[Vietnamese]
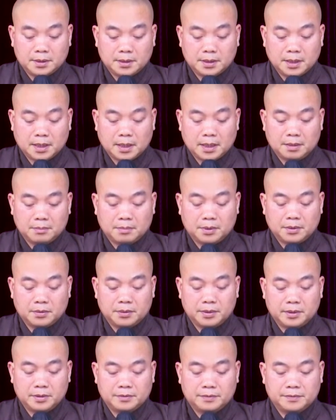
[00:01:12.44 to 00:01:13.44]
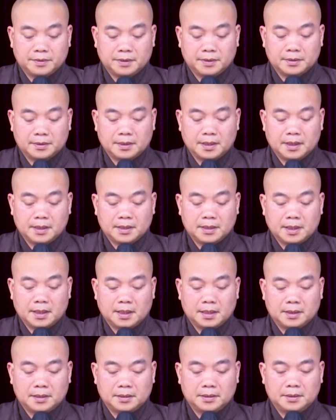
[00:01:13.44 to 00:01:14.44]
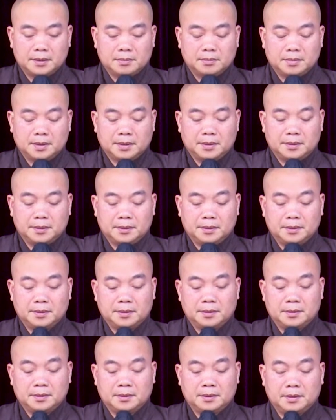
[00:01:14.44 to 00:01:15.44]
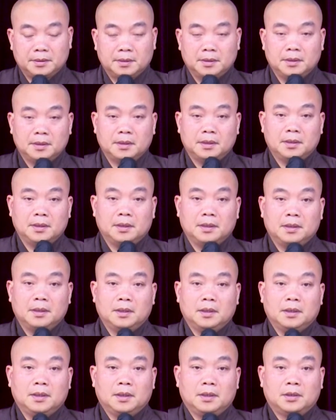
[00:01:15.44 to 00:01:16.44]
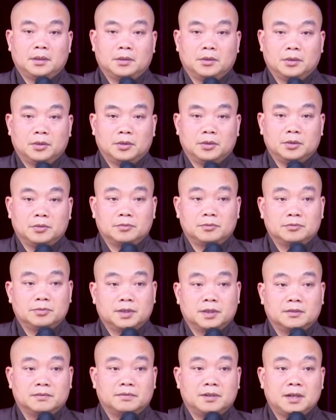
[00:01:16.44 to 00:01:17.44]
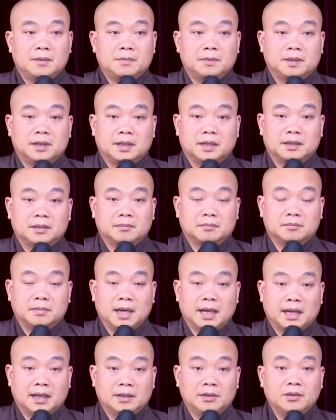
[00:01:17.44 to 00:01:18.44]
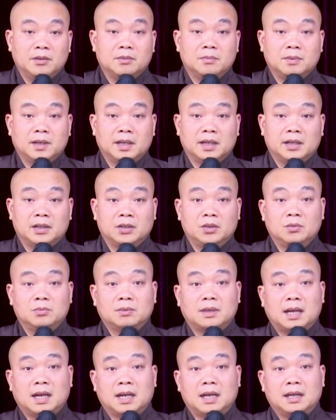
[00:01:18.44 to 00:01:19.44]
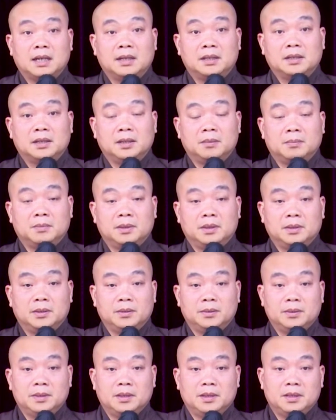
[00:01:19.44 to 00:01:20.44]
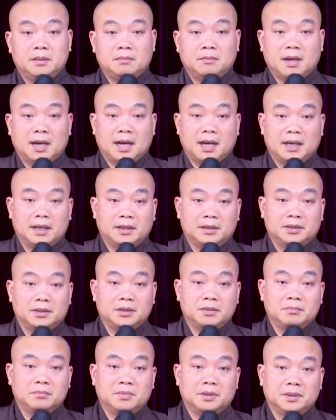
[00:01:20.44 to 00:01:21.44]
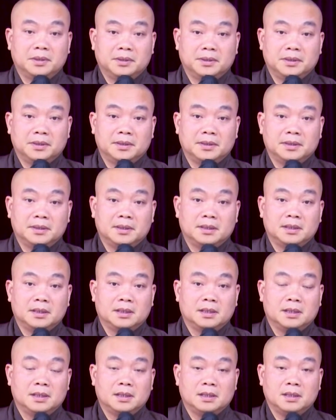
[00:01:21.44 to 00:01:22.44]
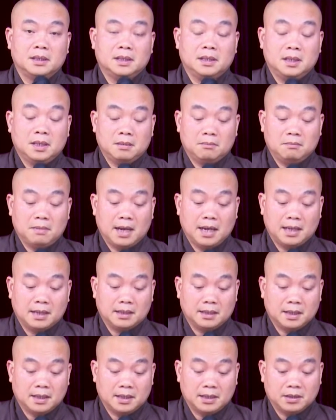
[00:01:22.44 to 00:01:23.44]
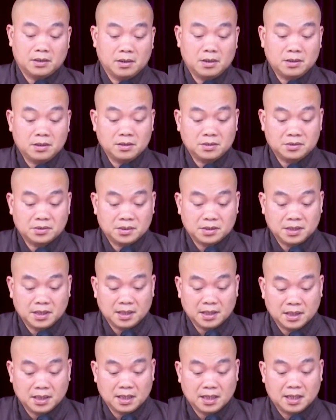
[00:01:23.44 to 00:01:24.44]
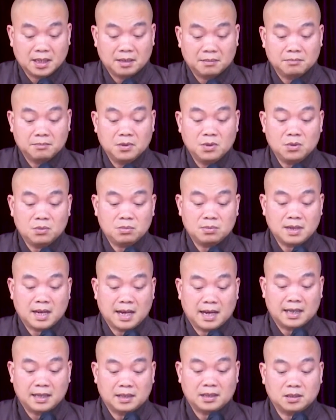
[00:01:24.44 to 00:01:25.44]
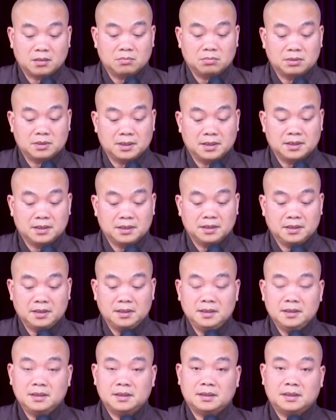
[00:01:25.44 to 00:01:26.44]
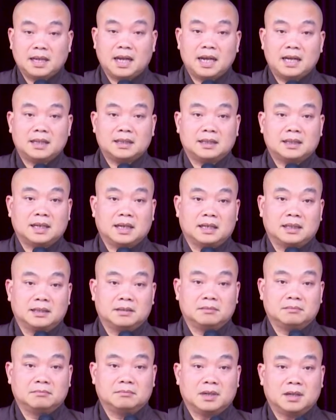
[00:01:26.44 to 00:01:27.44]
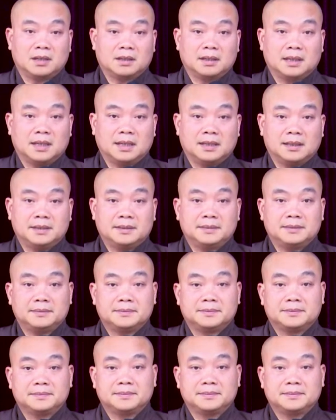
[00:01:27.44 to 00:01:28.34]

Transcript: Ca Mâu Ni Phật tác đại chứng minh Nội dung Phật Pháp căn bản hôm nay chúng ta tìm hiểu đến bài thứ 10 Bài này có tựa đề là Bốn Đại Tông Chỉ Tác Thành Bậc Thánh